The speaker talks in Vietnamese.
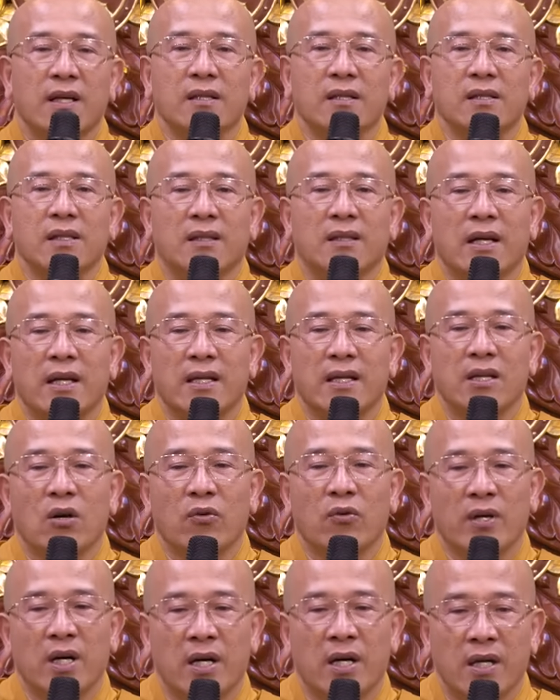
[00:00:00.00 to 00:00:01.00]
Cái người
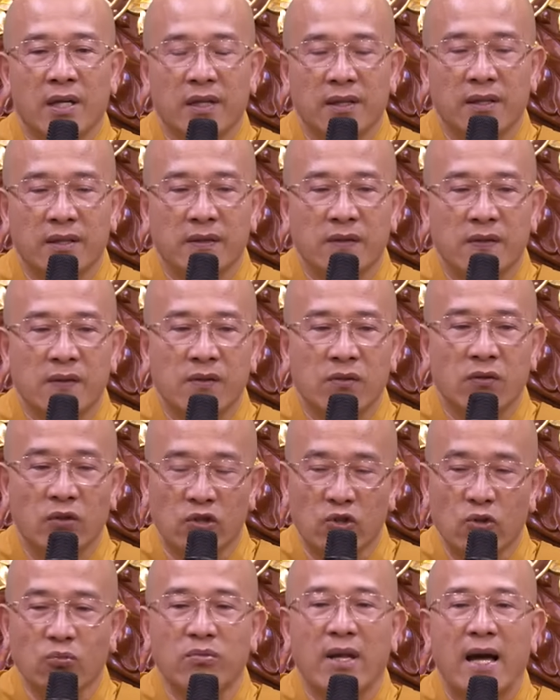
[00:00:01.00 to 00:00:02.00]
thầy đầu đời
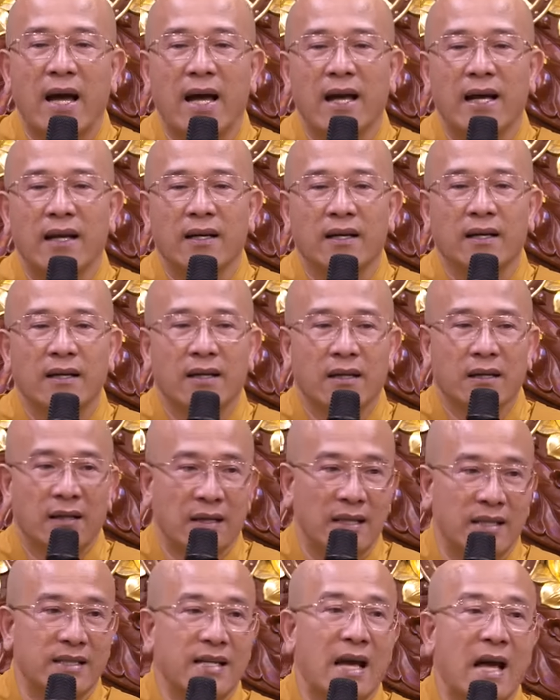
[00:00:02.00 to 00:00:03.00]
của chúng ta
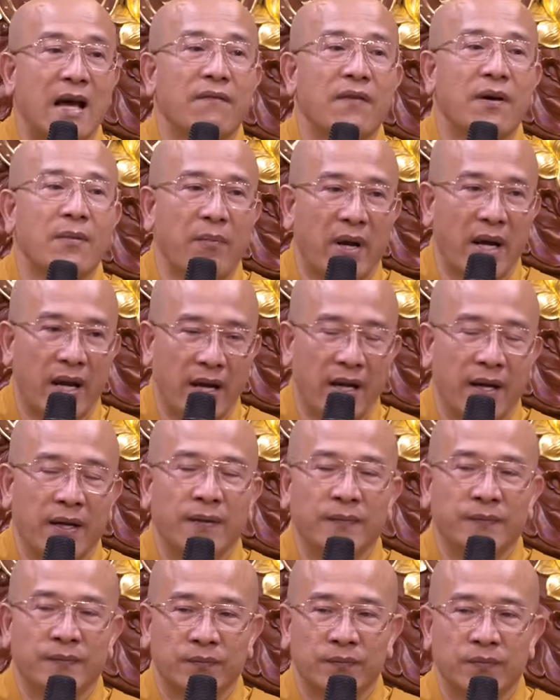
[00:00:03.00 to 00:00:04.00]
là cha và
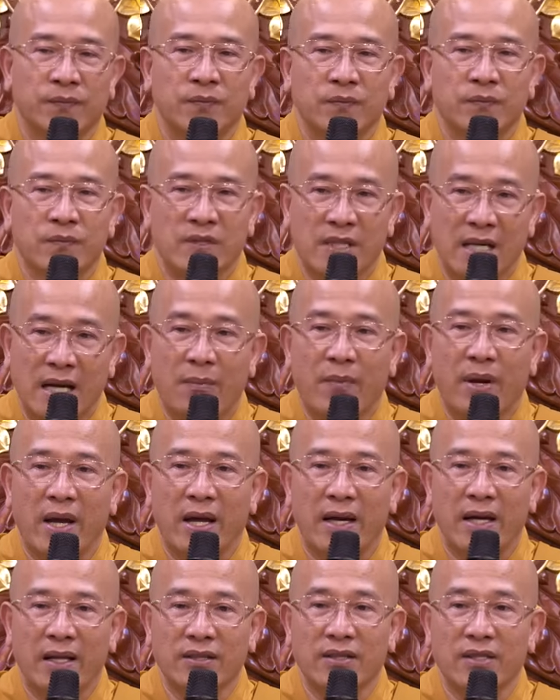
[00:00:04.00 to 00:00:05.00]
mẹ. Cha
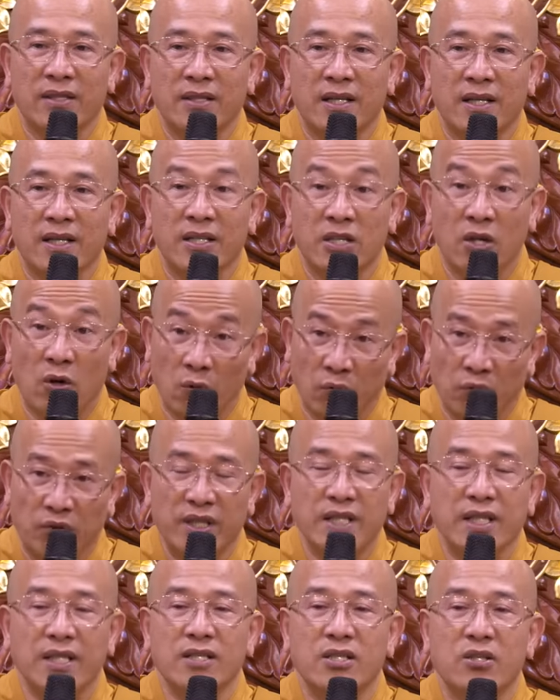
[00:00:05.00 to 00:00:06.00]
mẹ là những người thầy
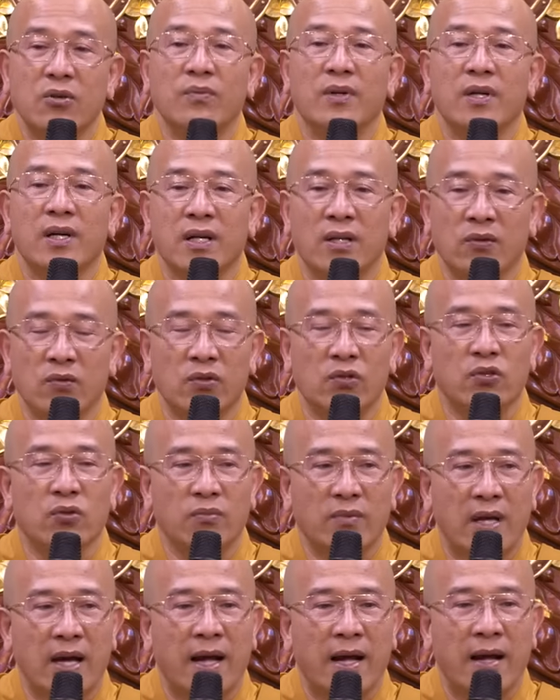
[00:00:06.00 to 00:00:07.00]
đầu tiên trong đời của
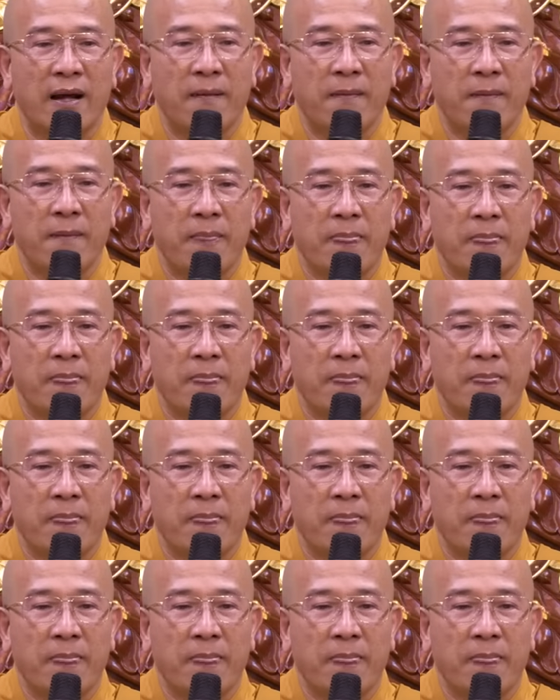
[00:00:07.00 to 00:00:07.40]
chúng ta.